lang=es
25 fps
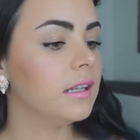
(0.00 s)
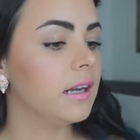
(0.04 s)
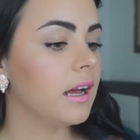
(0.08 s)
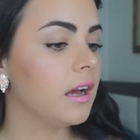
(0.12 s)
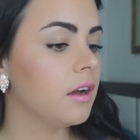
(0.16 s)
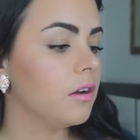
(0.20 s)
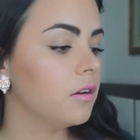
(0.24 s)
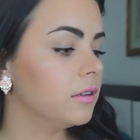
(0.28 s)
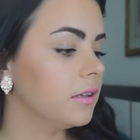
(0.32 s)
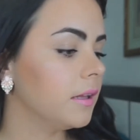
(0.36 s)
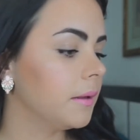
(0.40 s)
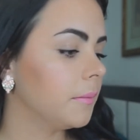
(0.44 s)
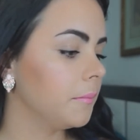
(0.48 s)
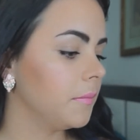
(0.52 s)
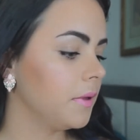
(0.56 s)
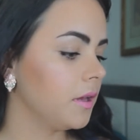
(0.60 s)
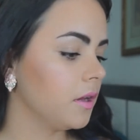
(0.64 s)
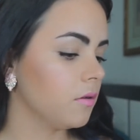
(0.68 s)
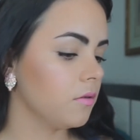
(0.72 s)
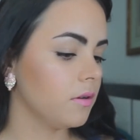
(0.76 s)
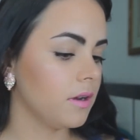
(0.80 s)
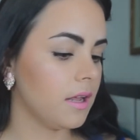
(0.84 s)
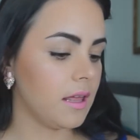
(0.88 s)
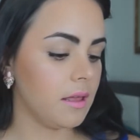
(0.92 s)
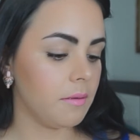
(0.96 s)
trajo
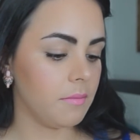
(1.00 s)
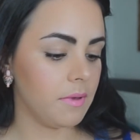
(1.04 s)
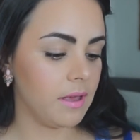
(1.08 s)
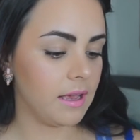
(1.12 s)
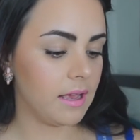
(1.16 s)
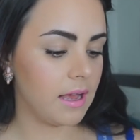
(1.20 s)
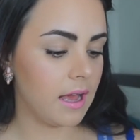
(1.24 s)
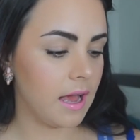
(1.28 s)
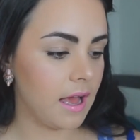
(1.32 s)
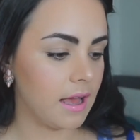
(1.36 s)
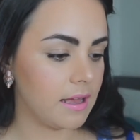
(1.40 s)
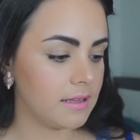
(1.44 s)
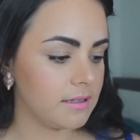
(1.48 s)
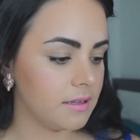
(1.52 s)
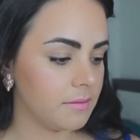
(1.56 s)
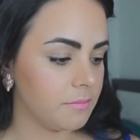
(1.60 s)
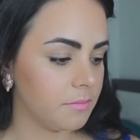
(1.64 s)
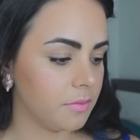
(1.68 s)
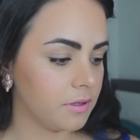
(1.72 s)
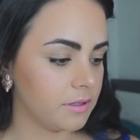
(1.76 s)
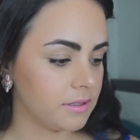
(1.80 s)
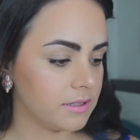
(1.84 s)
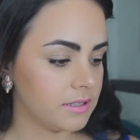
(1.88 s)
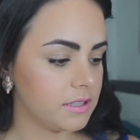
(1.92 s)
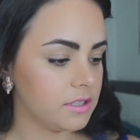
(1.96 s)
también una de mis cajas de
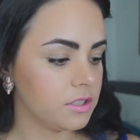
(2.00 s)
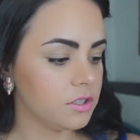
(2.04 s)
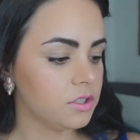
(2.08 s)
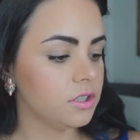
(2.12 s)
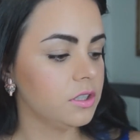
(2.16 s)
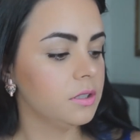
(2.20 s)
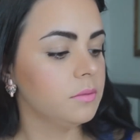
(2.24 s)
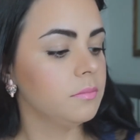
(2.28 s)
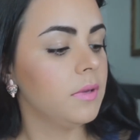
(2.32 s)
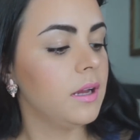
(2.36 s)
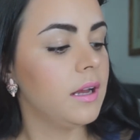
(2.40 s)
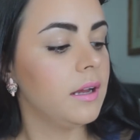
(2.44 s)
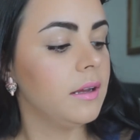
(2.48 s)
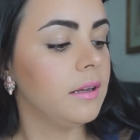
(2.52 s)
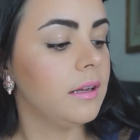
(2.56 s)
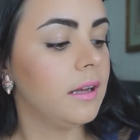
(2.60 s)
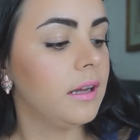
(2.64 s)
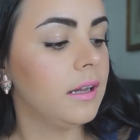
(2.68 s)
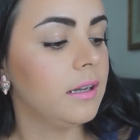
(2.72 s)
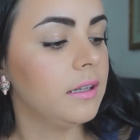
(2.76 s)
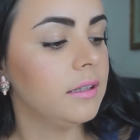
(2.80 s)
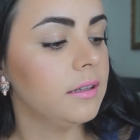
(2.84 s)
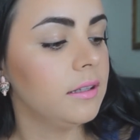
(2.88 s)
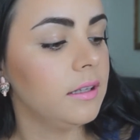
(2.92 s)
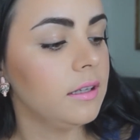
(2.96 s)
Boxygerm,
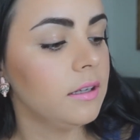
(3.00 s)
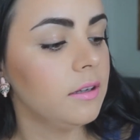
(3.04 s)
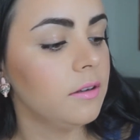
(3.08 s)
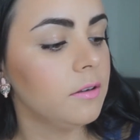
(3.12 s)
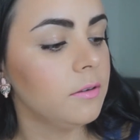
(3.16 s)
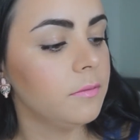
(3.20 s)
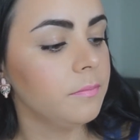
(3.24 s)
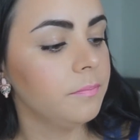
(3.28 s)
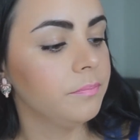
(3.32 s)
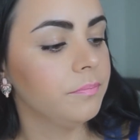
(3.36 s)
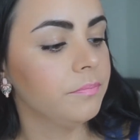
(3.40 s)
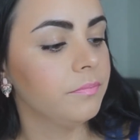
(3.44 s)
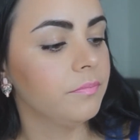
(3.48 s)
acá la tengo.